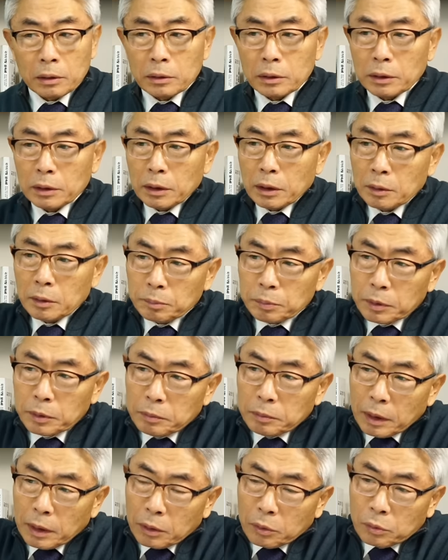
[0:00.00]
그게
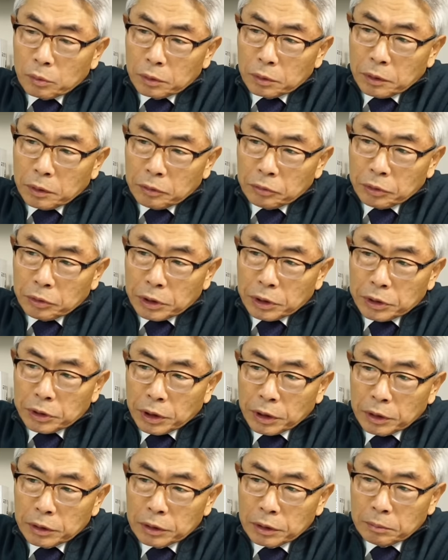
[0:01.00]
헌법에 국회의원들의
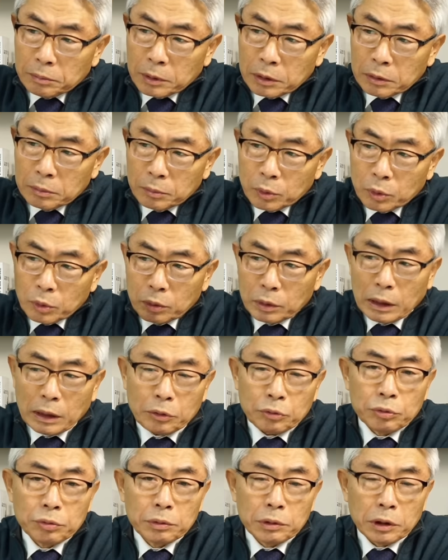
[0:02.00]
청년 모임으로
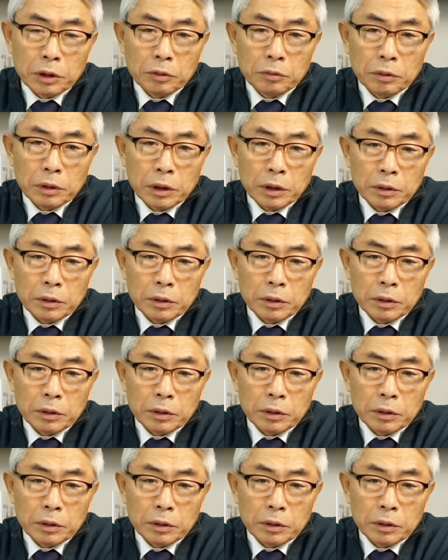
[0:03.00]
딱 규정이 되어